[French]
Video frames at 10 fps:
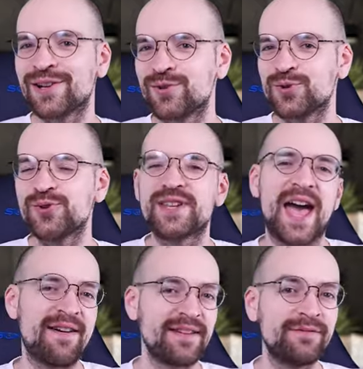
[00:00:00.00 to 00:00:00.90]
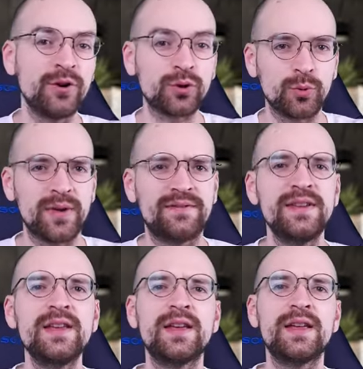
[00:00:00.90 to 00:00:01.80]
chose avec votre
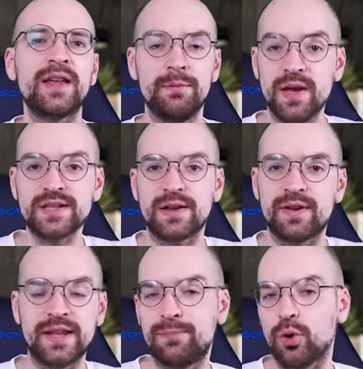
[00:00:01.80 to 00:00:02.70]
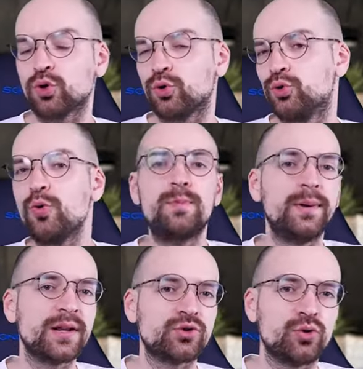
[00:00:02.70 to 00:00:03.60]
Wi-Fi, eh bien ça va dépendre de
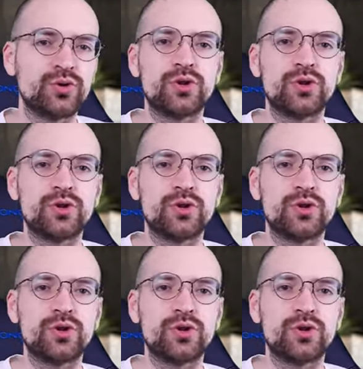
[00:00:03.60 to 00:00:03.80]
plein de choses,